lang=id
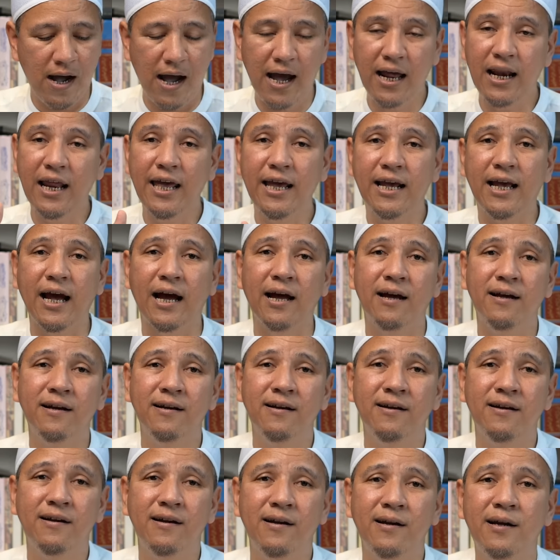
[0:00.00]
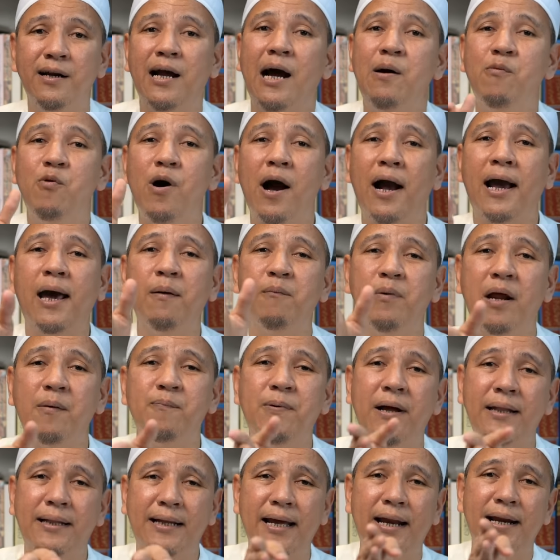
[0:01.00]
alaika kamu akan
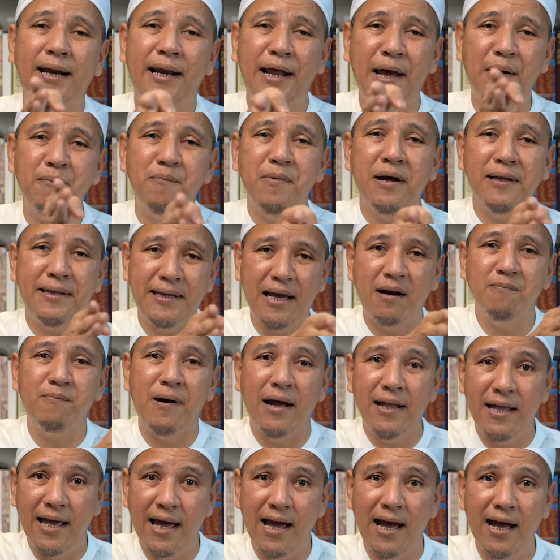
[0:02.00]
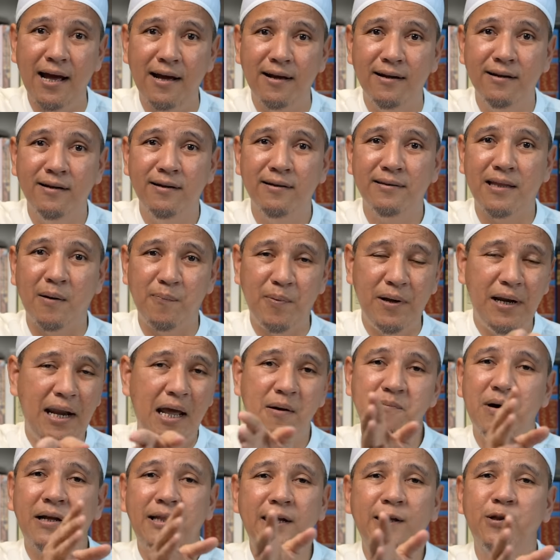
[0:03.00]
mendapatkan nikmat yang banyak, tapi
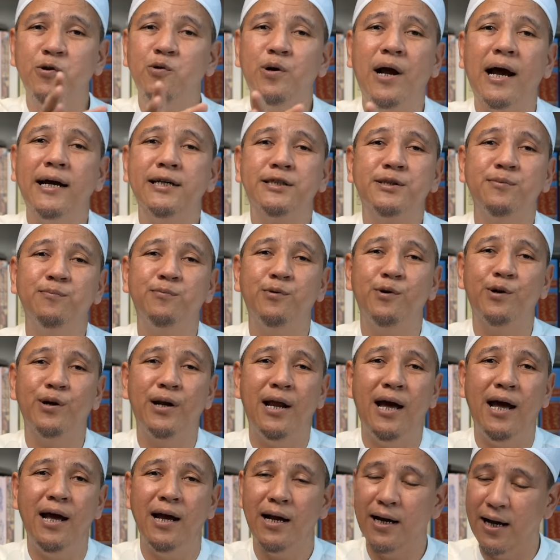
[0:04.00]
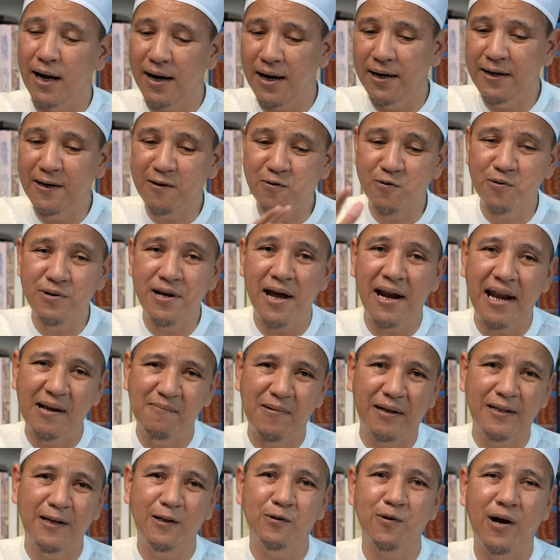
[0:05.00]
nikmat itu nggak sempurna karena di dunia
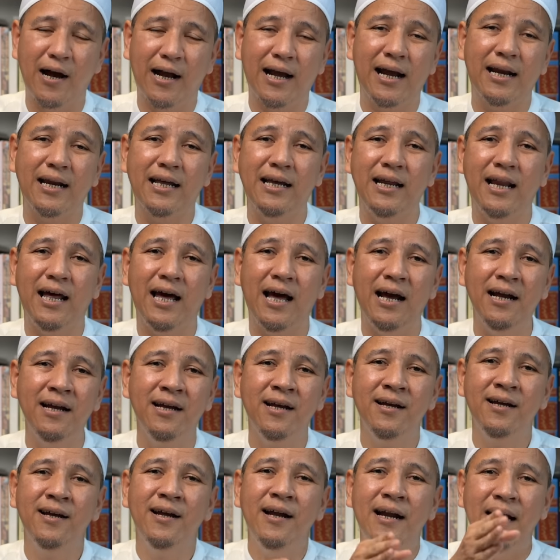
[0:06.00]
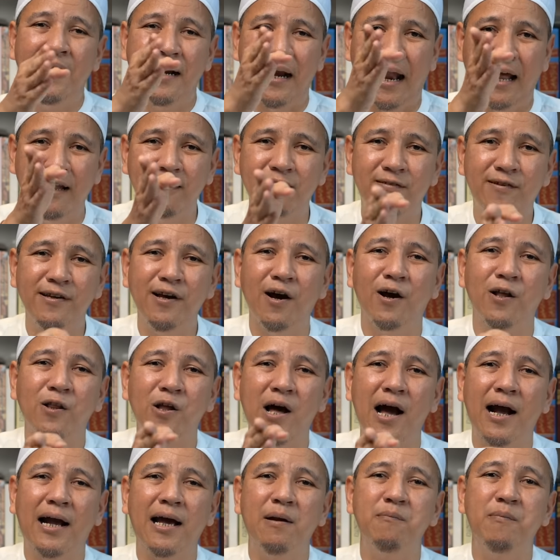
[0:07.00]
nikmat itu akan hilang. Nanti
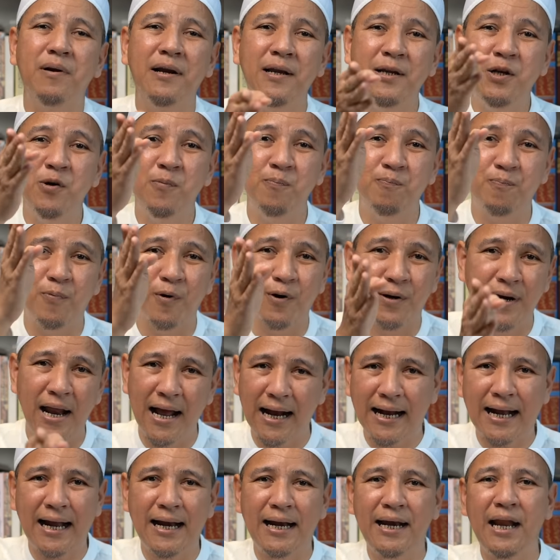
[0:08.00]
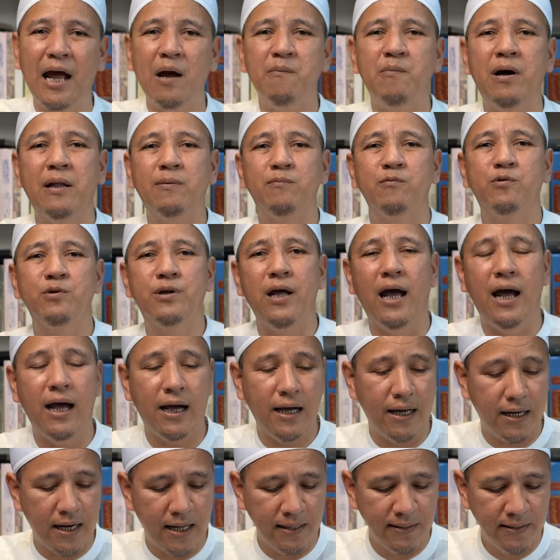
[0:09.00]
Allah akan menyempurnakan nikmatmu di
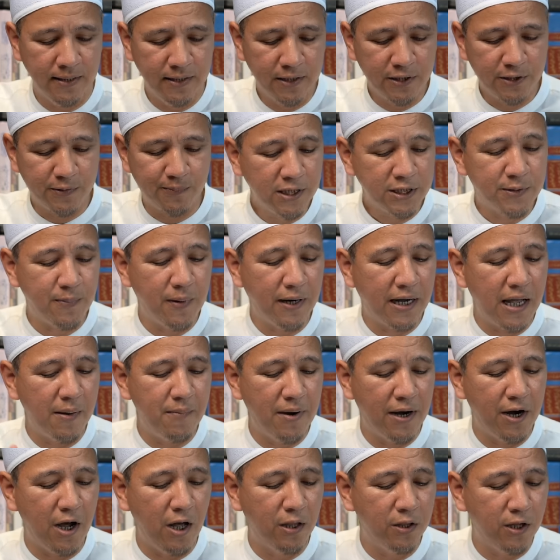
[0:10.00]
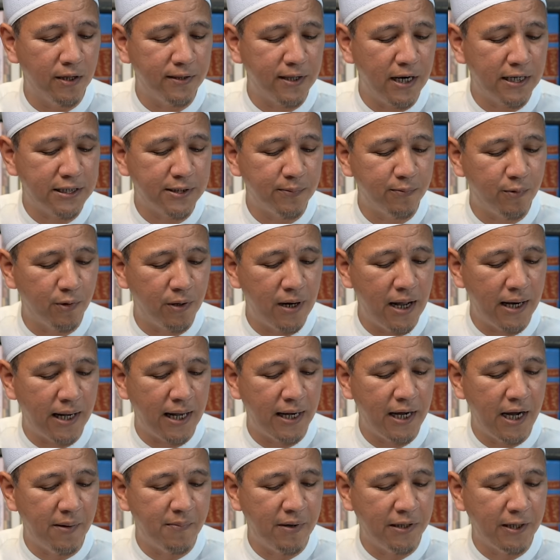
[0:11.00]
akhirat sebagaimana Allah telah
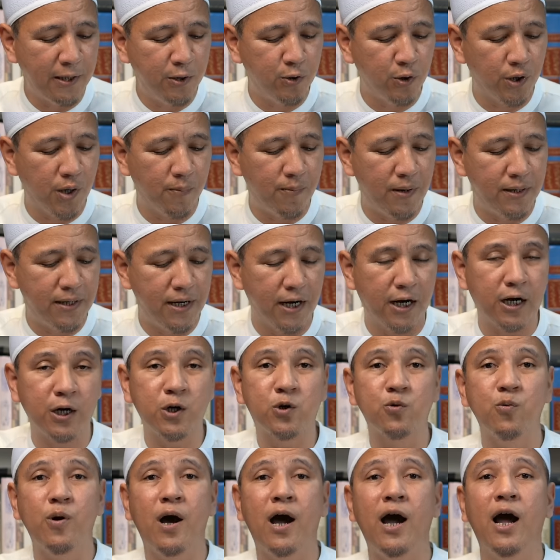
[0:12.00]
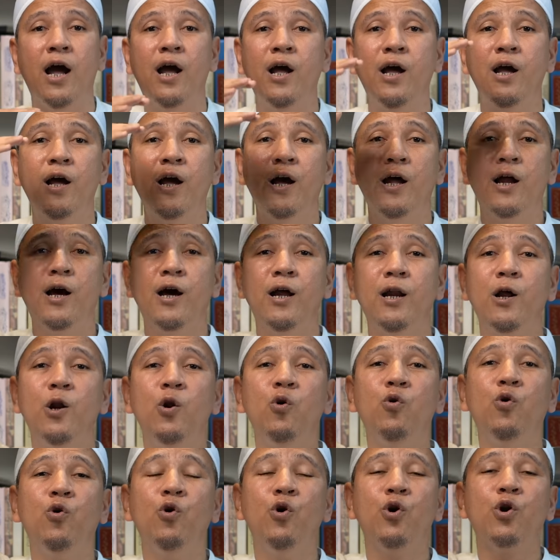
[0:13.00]
sempurnakan nikmat itu kepada kedua eh,
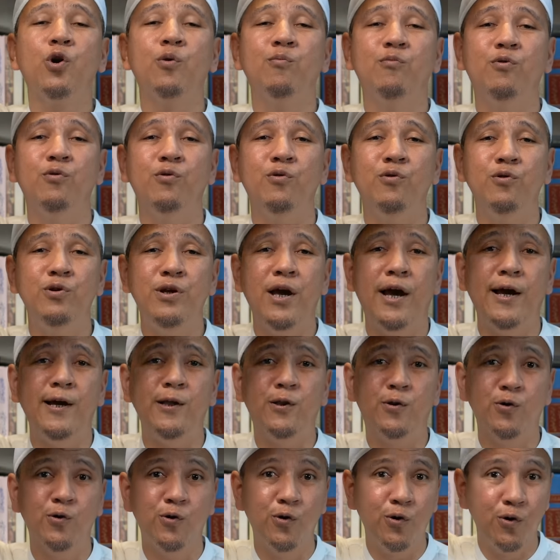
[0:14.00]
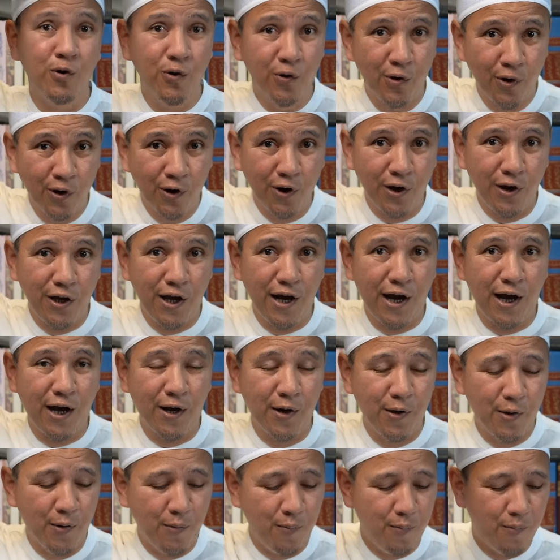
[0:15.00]
leluhurmu yaitu
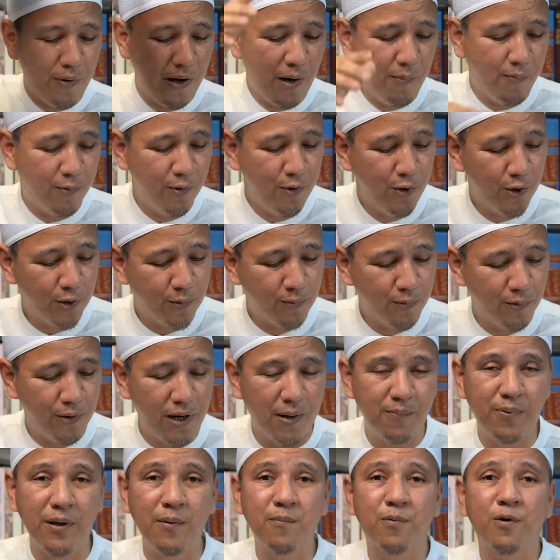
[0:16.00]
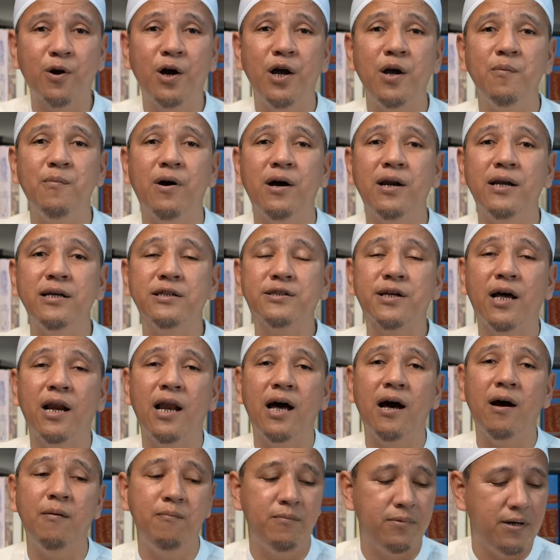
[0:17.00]
ya mbah buyutmu Nabi Ibrahim
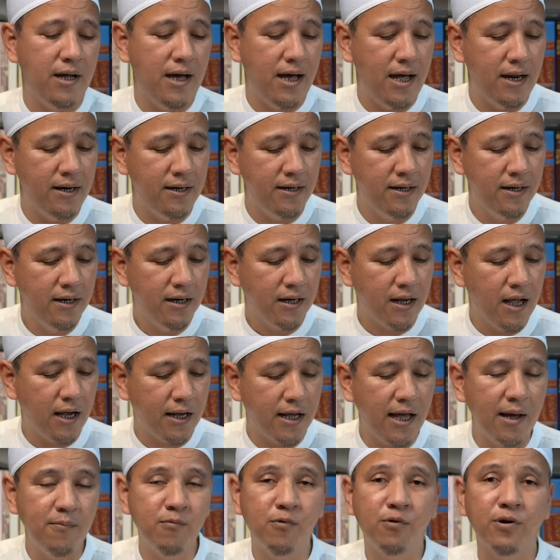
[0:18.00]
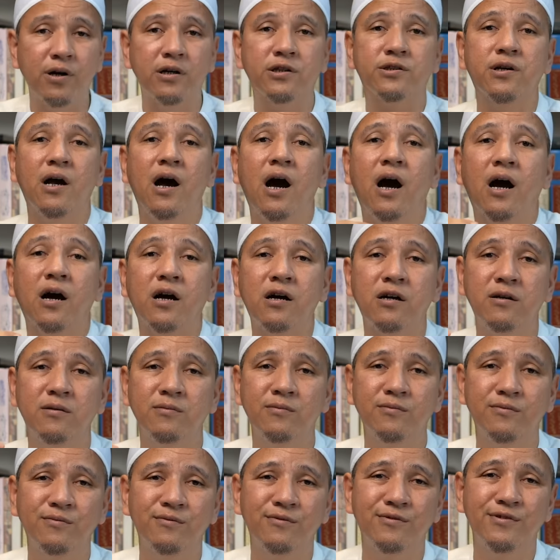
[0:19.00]
alaihissalam dan kakekmu Ishak.
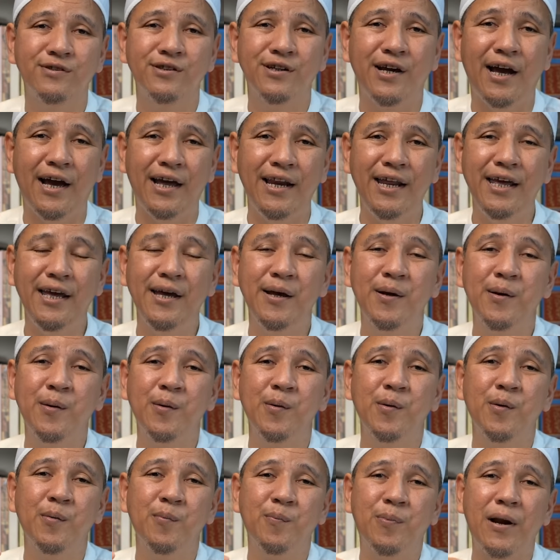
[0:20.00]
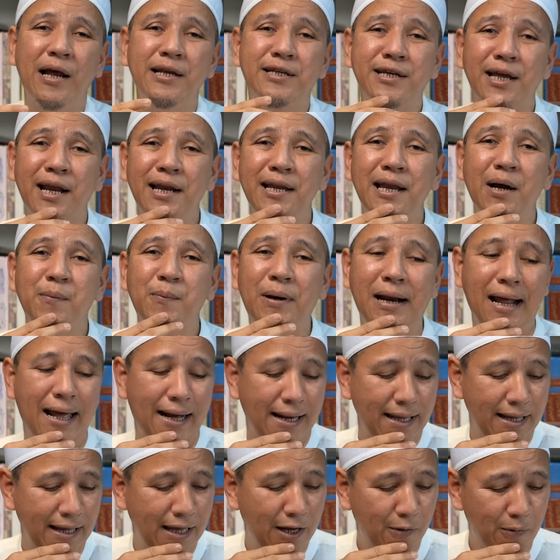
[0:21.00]
Nah, ini pelajaran yang
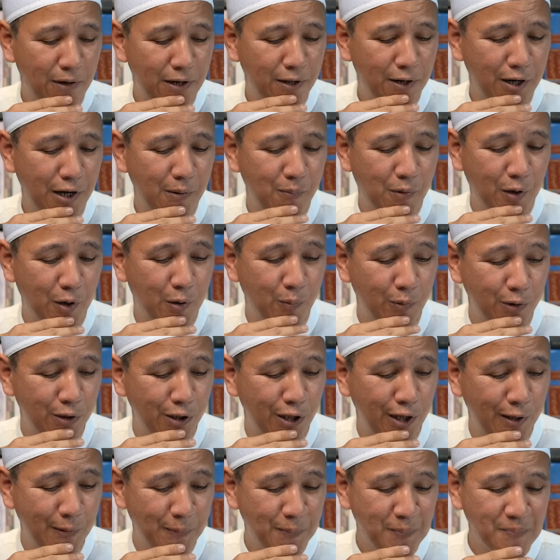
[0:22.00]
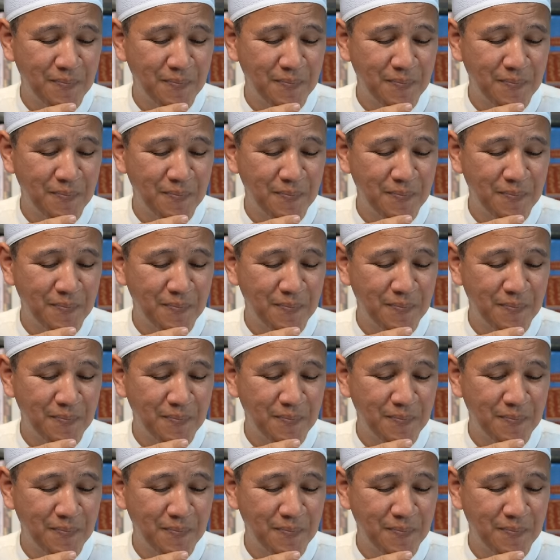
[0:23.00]
menarik ikhwani rahimakumullah.